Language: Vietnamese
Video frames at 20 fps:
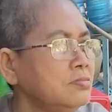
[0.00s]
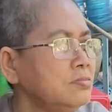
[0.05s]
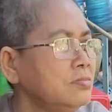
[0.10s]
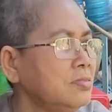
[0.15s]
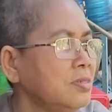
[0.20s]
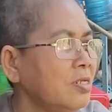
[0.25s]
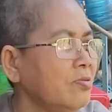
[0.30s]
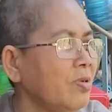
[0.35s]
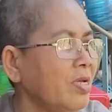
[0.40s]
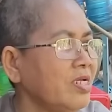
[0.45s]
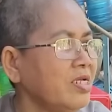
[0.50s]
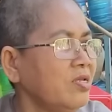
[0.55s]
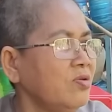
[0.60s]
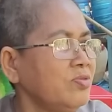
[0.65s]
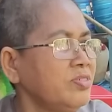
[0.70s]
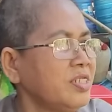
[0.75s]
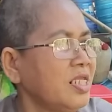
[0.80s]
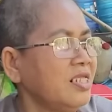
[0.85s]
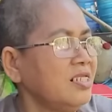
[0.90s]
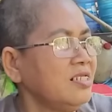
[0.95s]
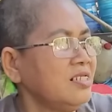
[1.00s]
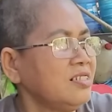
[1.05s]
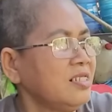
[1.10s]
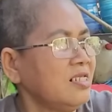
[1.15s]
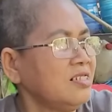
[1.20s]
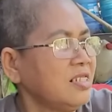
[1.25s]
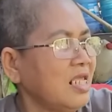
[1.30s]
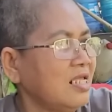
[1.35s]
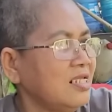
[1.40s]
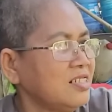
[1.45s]
cái bác kêu chị chị
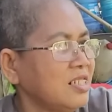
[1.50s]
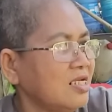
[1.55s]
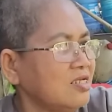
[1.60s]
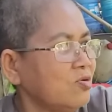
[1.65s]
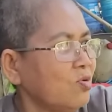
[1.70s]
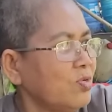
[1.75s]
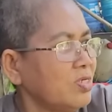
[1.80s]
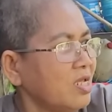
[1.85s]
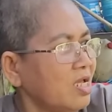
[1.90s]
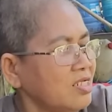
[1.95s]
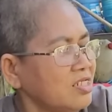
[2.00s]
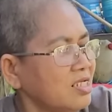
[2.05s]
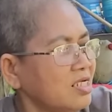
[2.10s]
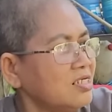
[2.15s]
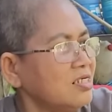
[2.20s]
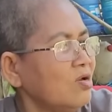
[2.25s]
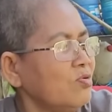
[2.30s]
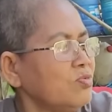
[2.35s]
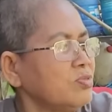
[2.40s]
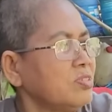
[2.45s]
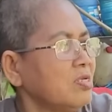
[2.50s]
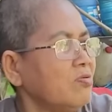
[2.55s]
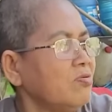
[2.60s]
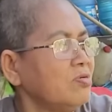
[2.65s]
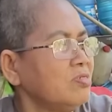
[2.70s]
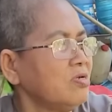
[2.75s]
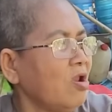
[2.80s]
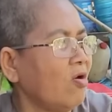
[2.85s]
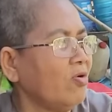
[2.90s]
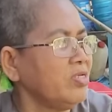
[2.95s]
chạy chịch cho bên đó chừng đông chừng
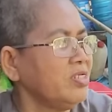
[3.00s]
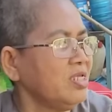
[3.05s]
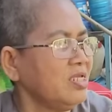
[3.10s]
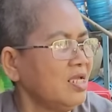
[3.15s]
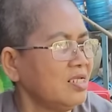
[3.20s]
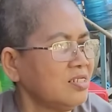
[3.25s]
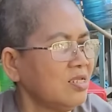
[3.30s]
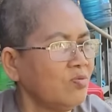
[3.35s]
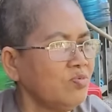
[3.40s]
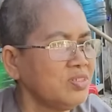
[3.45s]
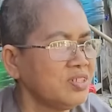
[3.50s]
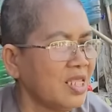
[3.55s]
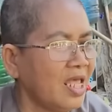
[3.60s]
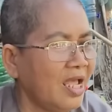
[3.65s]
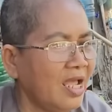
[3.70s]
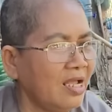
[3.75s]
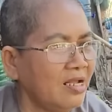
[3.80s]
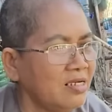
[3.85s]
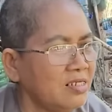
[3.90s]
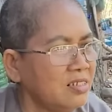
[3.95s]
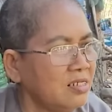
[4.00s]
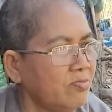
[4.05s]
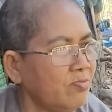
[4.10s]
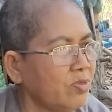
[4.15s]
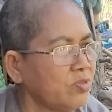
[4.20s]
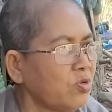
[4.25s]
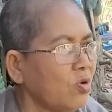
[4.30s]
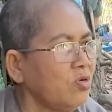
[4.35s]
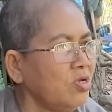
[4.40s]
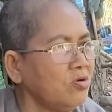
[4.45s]
đổi gì hả chỗ xa mà
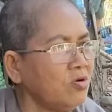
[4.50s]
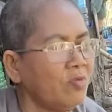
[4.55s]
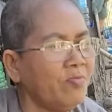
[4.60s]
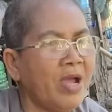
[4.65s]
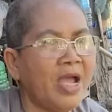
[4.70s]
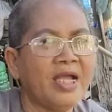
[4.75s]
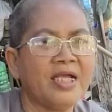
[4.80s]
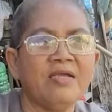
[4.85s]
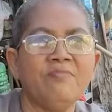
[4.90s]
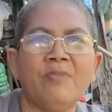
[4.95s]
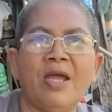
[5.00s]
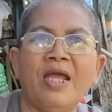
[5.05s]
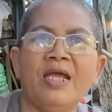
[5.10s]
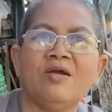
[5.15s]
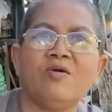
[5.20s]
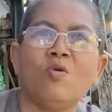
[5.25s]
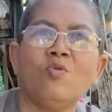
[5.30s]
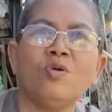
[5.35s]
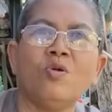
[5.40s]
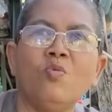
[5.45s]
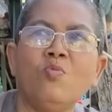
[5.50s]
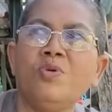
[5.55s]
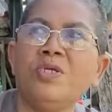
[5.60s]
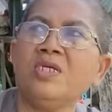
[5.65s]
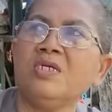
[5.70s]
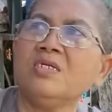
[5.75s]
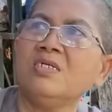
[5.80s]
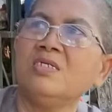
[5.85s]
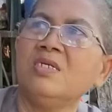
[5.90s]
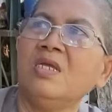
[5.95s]
chỗ đó có ba cái mã cô đâu biết
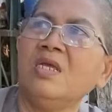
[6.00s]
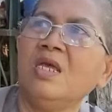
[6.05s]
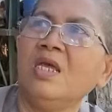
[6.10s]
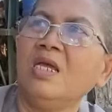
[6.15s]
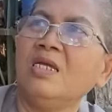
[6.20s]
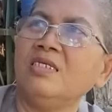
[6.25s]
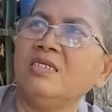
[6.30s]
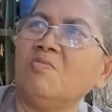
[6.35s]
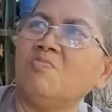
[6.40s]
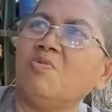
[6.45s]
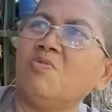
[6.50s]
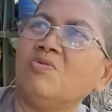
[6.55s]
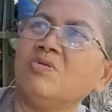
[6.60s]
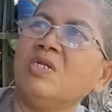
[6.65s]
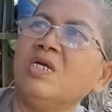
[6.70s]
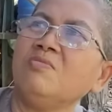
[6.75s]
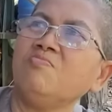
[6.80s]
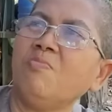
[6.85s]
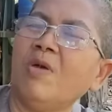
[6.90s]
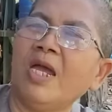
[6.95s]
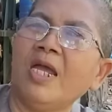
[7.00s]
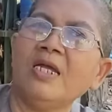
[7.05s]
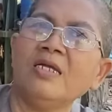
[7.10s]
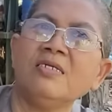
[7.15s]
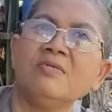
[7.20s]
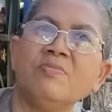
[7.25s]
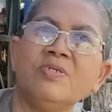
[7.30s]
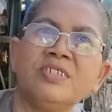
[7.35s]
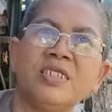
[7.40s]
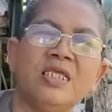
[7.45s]
dòng còn nít mà
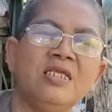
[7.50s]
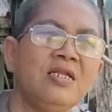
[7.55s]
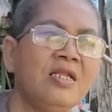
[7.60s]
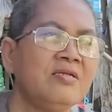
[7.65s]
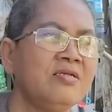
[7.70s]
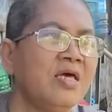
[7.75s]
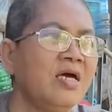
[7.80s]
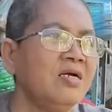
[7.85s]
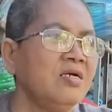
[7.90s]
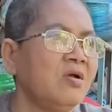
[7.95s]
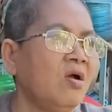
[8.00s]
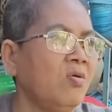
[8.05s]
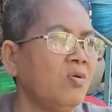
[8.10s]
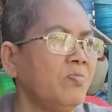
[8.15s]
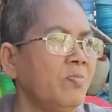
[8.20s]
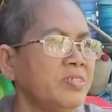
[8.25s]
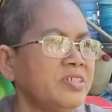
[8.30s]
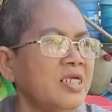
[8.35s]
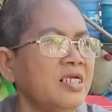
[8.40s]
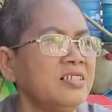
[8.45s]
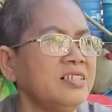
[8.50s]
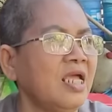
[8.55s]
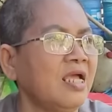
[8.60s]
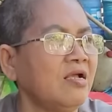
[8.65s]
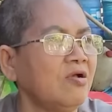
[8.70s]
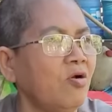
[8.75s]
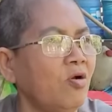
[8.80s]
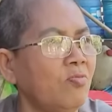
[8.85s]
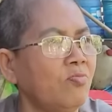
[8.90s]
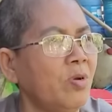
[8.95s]
mà chỉ lên đó ngồi mà sáng trăng
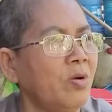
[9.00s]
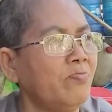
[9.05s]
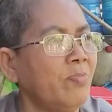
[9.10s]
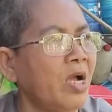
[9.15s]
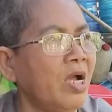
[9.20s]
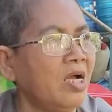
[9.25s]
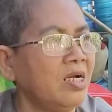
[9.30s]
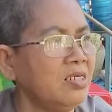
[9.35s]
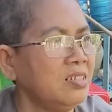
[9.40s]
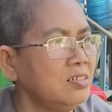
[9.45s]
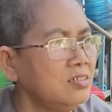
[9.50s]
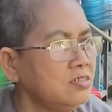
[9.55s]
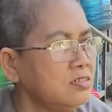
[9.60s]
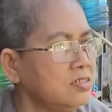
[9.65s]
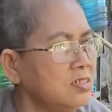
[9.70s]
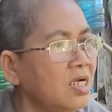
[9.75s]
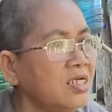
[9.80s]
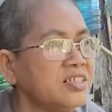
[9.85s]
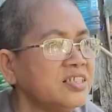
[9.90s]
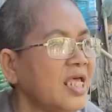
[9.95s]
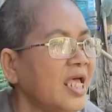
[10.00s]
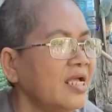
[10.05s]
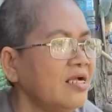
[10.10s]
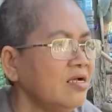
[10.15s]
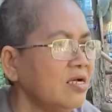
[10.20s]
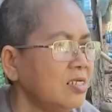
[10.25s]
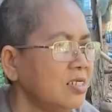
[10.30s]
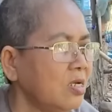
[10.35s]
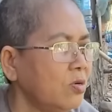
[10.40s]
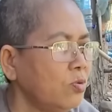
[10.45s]
còn mờ mờ gần sáng rồi
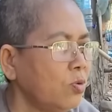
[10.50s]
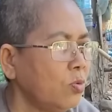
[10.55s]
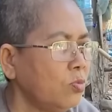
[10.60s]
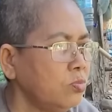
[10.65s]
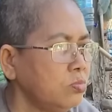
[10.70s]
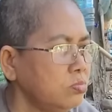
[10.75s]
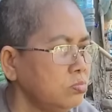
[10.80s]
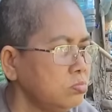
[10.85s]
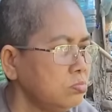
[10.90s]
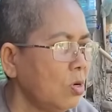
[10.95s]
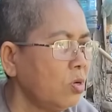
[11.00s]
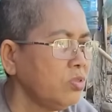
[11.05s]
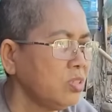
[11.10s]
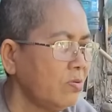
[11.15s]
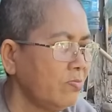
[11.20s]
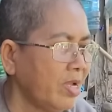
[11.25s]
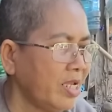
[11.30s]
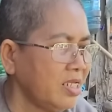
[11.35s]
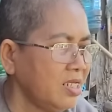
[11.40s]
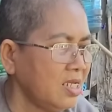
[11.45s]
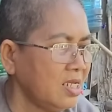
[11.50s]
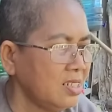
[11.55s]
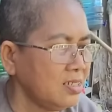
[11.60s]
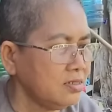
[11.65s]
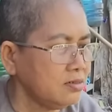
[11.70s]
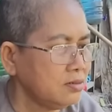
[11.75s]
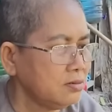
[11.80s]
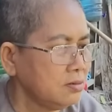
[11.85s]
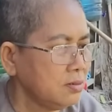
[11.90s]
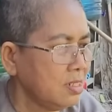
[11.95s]
đâu cũng bốn giờ mấy rồi
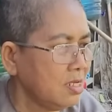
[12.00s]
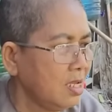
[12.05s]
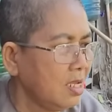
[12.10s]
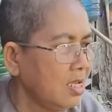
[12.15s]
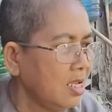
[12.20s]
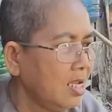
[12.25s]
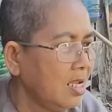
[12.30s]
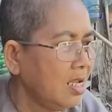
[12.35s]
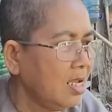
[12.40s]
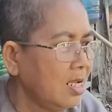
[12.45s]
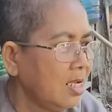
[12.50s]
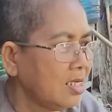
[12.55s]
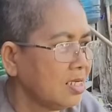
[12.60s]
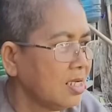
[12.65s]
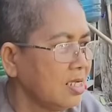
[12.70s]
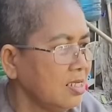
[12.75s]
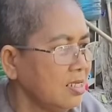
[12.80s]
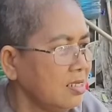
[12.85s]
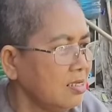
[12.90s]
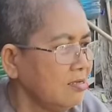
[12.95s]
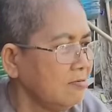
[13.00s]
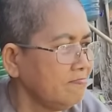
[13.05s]
cái